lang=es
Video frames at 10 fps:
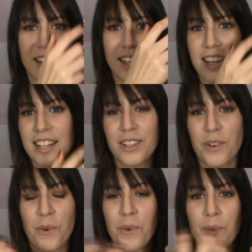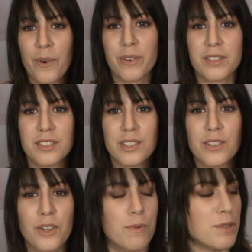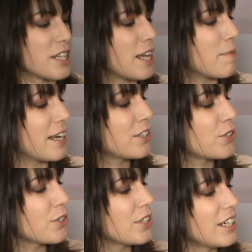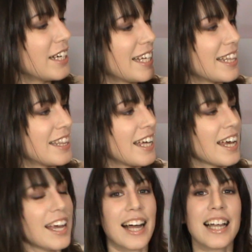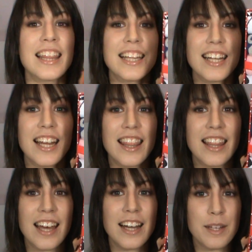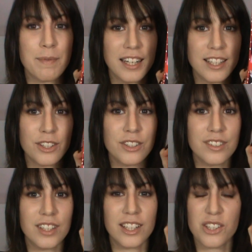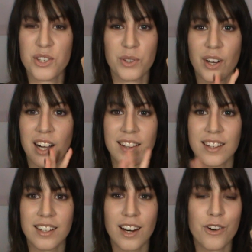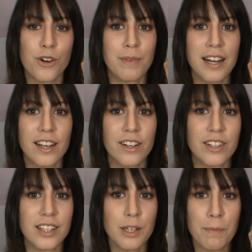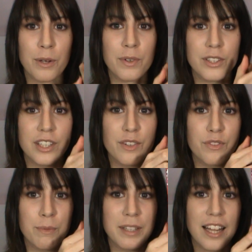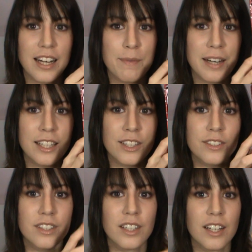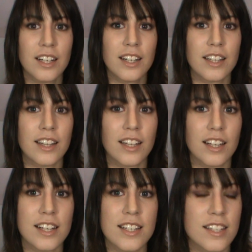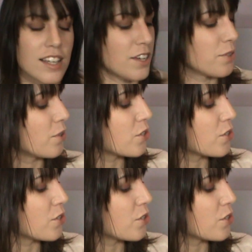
kit o mm, como se llame esto de calcetines de animalito. Estos son unos calcetines normales y corrientes, pero bueno, tienen formita de animalito. Que si un